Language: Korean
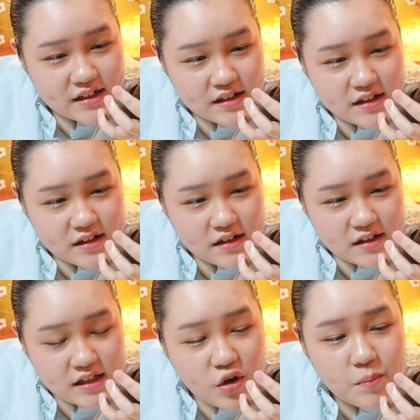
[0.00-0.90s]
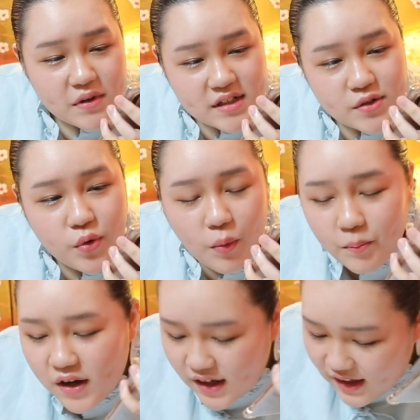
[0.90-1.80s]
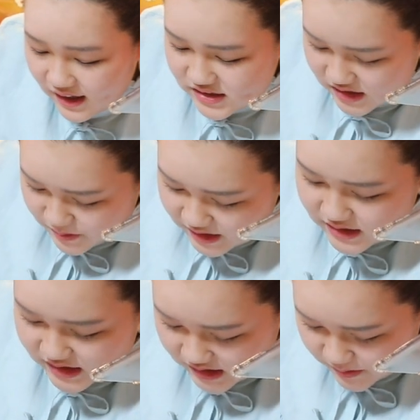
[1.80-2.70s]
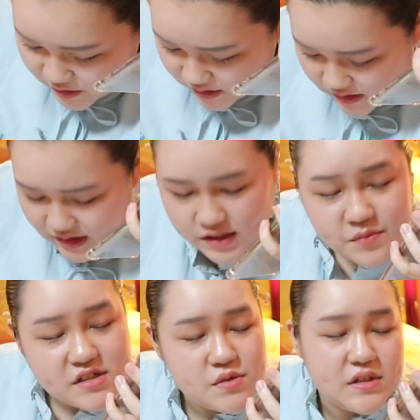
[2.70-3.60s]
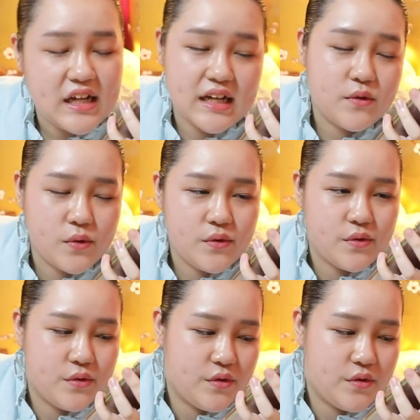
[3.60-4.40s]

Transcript: 어. 이것만 해도 엄마가 지금까지 지금껏 이렇게 힘들지만 않어.